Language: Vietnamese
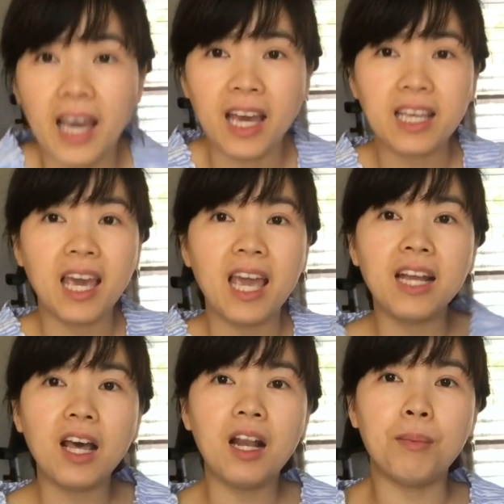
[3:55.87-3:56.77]
chả
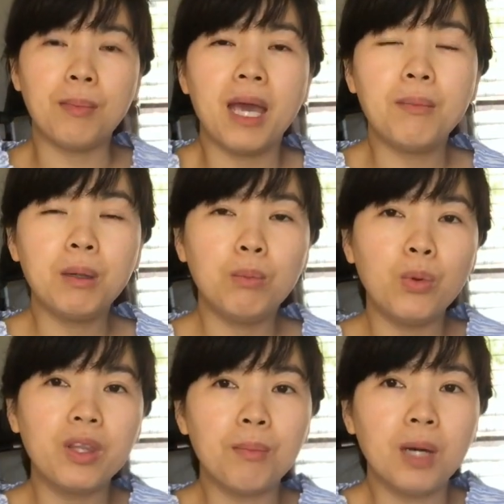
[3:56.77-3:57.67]
cá đó là má mình
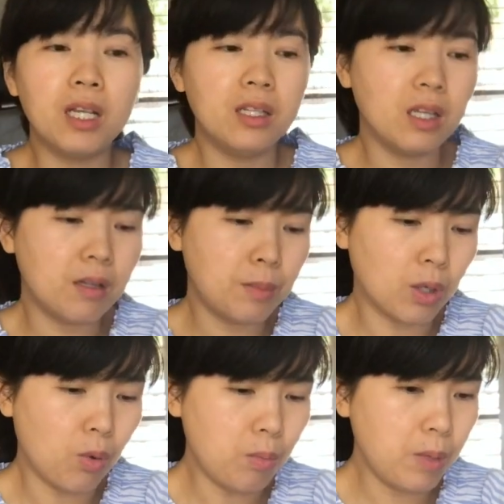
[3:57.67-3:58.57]
mua cho mình cho nên
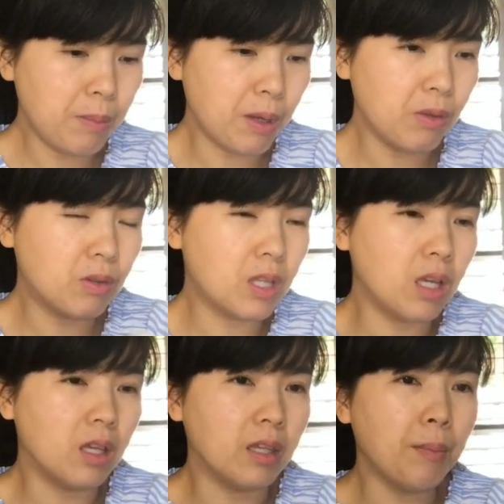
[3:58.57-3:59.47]
mình cũng không biết bao nhiêu
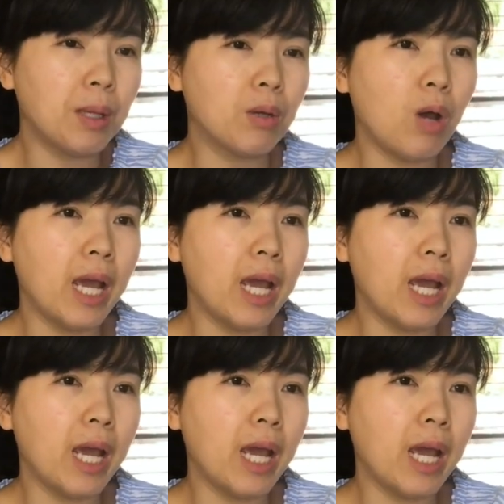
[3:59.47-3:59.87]
tiền chắc mình